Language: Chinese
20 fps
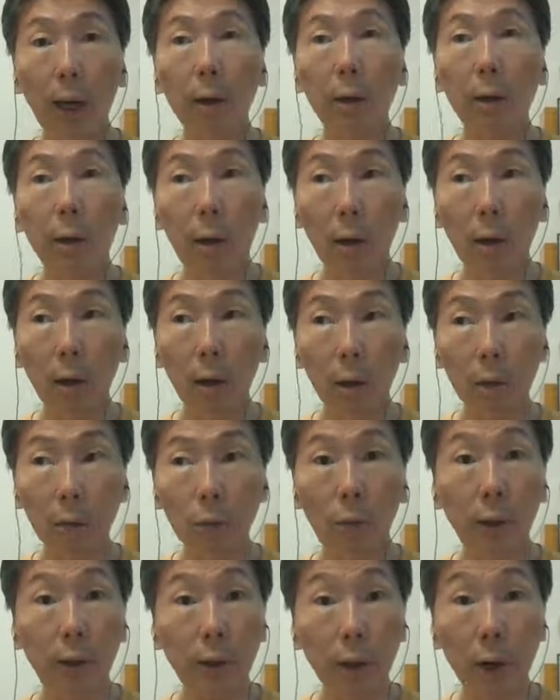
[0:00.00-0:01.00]
来哦。
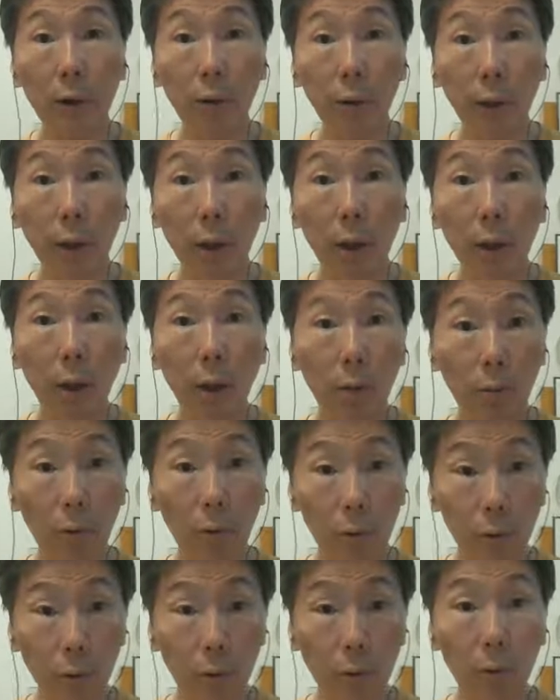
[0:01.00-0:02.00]
晚上有课，
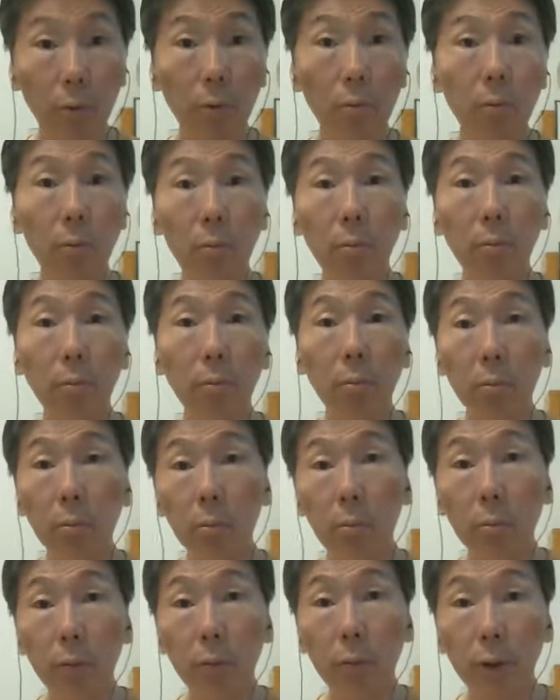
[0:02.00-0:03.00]
我就
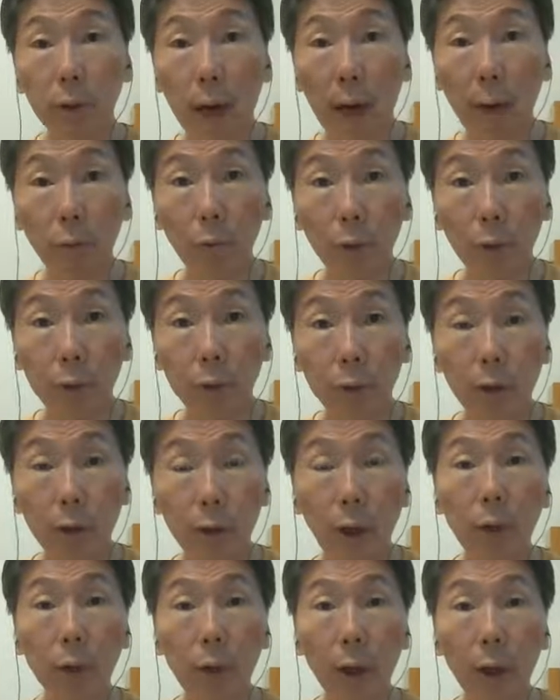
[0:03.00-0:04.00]
下午的时
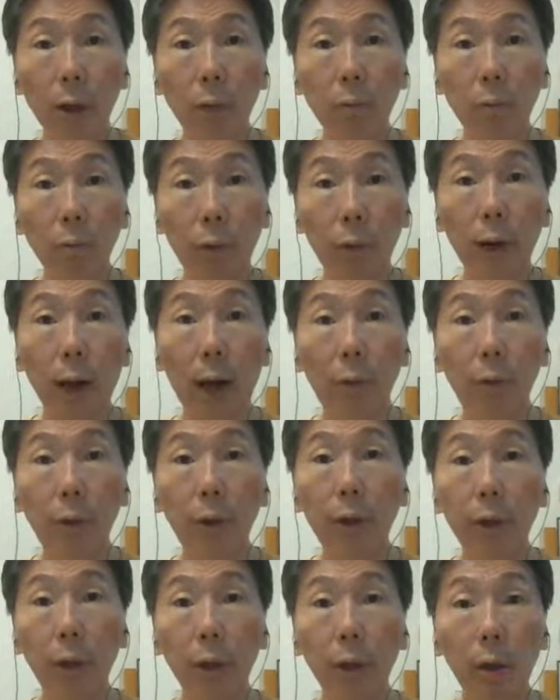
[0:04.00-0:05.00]
间先回答
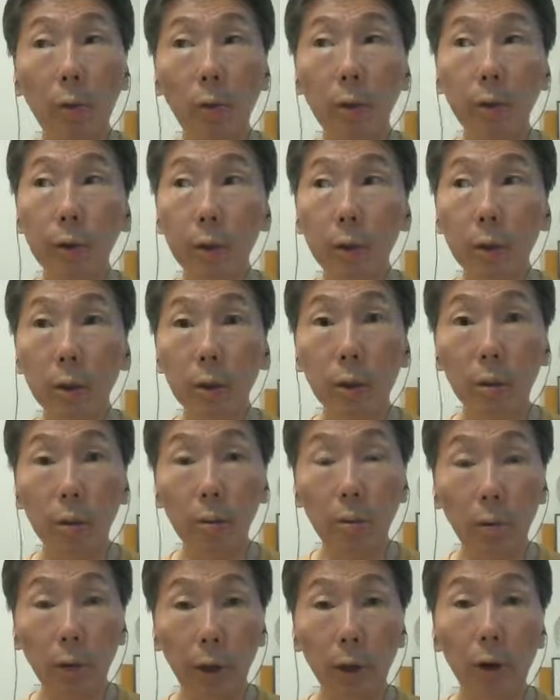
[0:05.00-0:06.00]
问题，或是
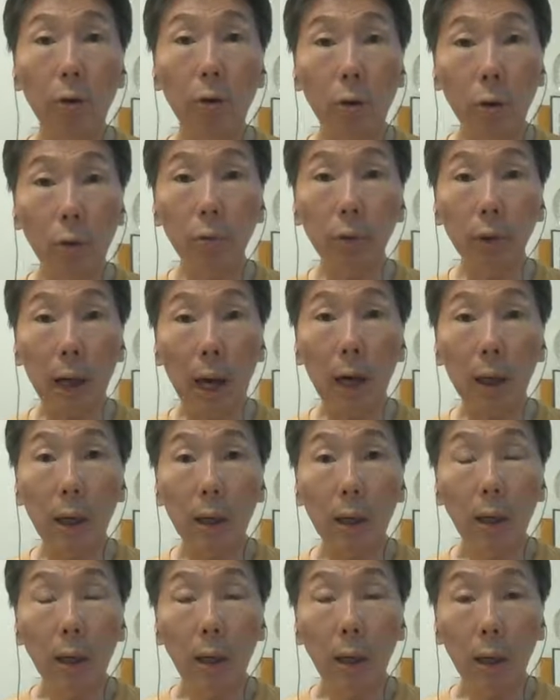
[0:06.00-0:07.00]
利用空档，
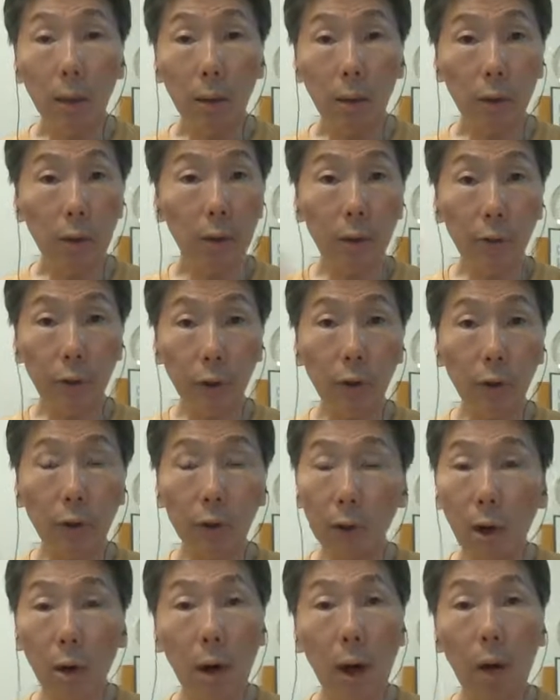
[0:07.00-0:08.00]
这
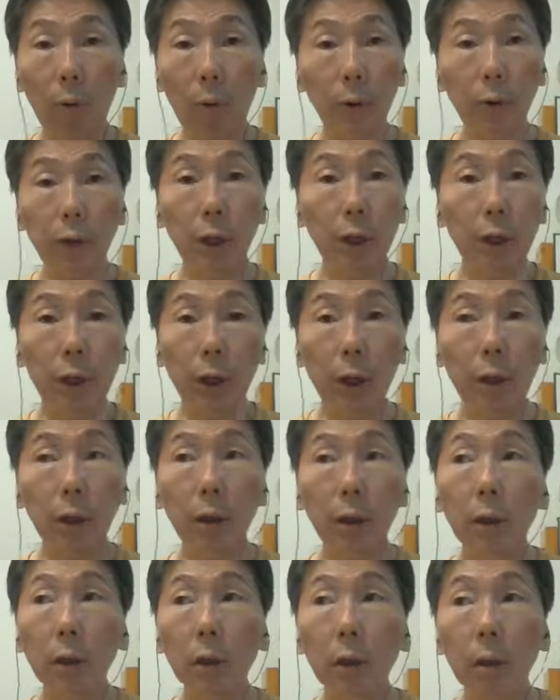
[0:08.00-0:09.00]
要看我整天
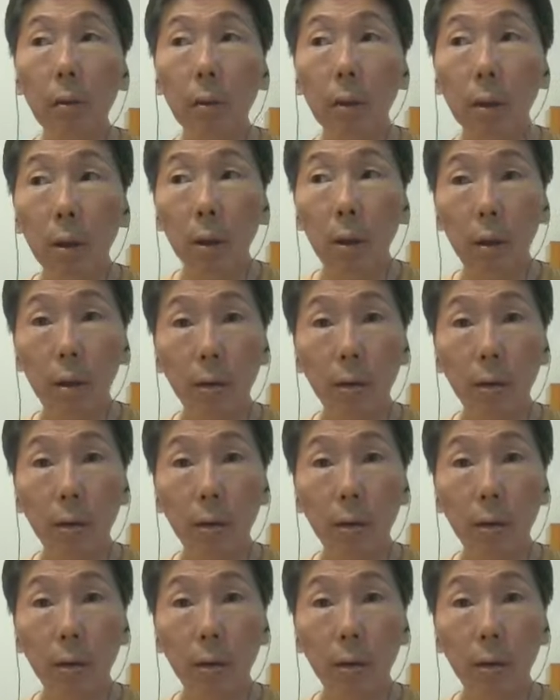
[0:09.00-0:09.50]
的